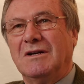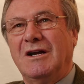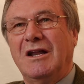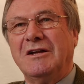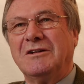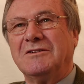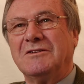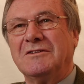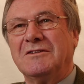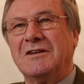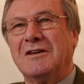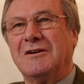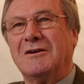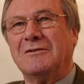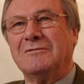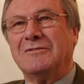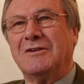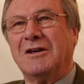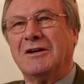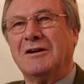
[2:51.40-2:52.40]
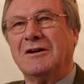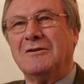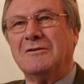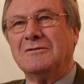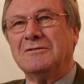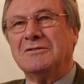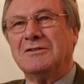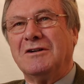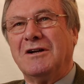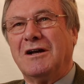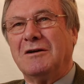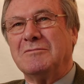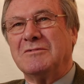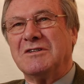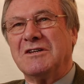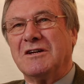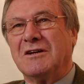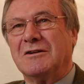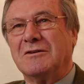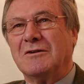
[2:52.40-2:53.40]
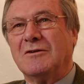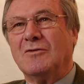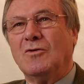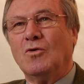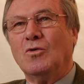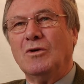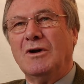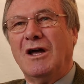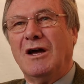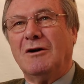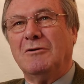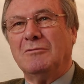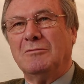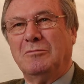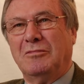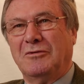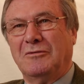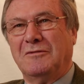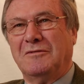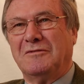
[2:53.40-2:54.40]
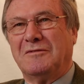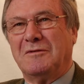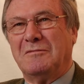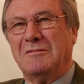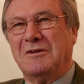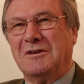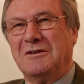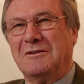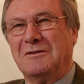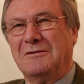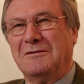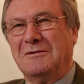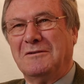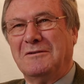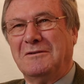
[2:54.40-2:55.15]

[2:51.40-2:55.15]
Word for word: legte sich auf die Couch, nahm sich eine Cola und prüfte mich.